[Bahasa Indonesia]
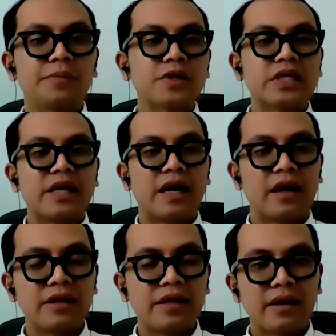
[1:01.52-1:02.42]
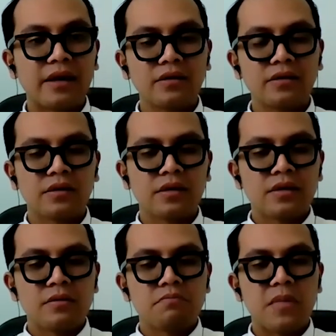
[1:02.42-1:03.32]
persidangan yang
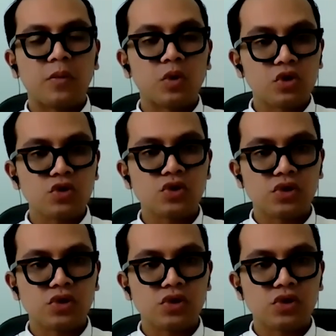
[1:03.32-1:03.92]
memutus